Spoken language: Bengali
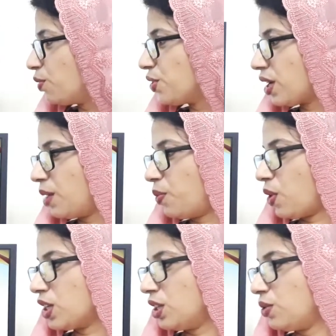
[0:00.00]
বৈশাখে
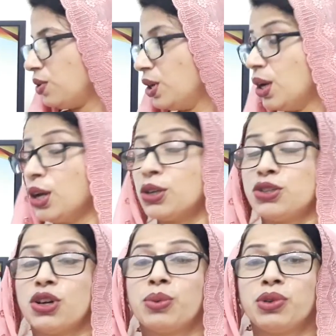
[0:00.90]
প্রকাশিত
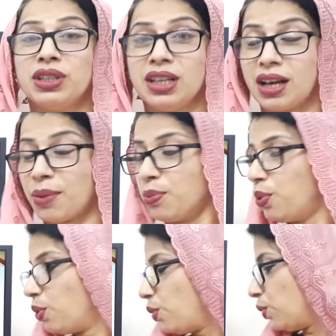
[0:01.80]
জন্মদিনে কাব্য
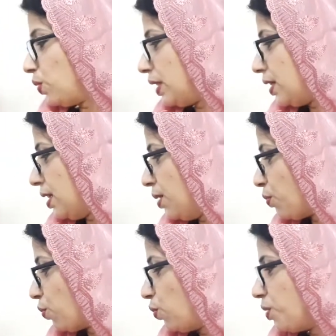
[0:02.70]
গ্রন্থটিতে
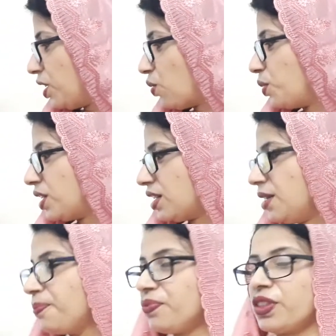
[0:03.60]
প্রথমে এই কবিতাটি
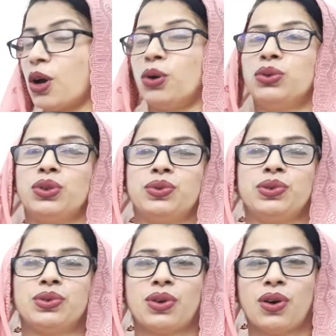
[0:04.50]

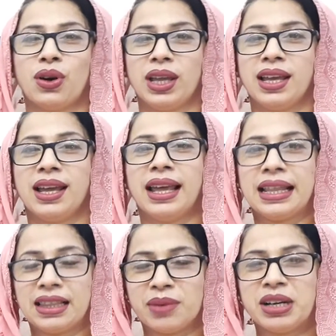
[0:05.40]
অন্তর্ভুক্ত হয়
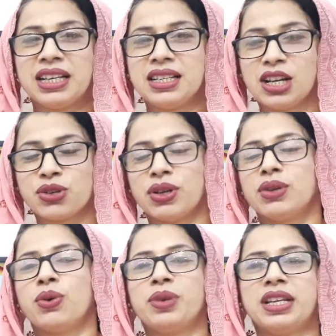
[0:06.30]
তার মানে এটি আসলে
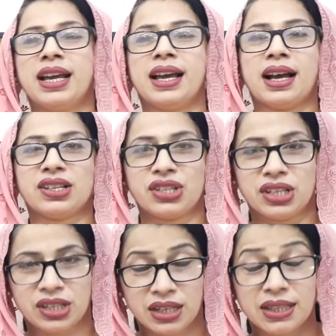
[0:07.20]
কবির
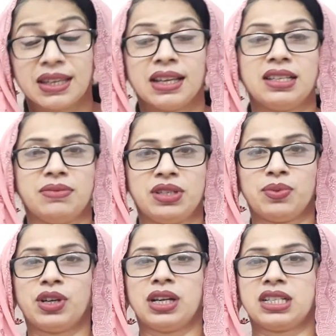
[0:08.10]
শেষের দিকে
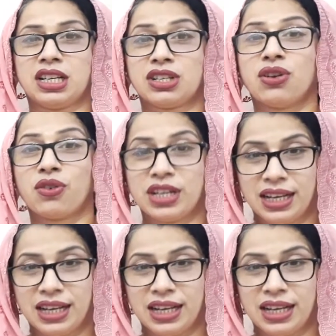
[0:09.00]
জীবনের শেষ লগ্নে